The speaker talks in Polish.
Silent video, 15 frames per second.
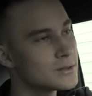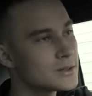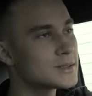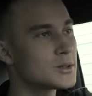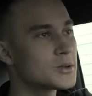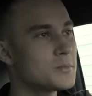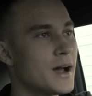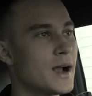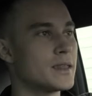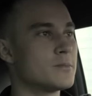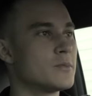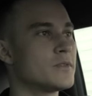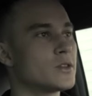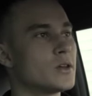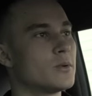No to jest
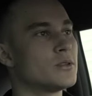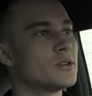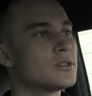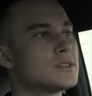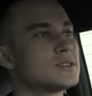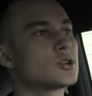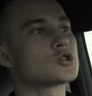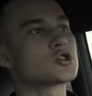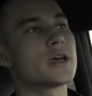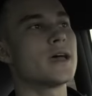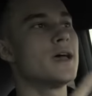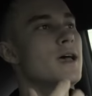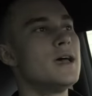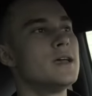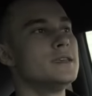normalne, bo wiadomo, no to jest troszkę
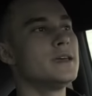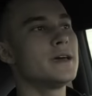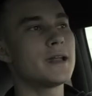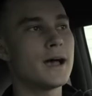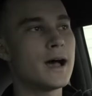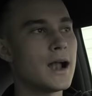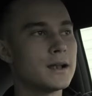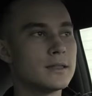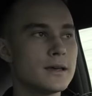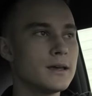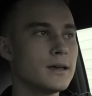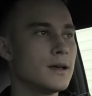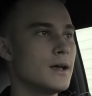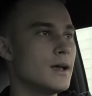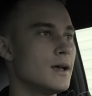nierealne,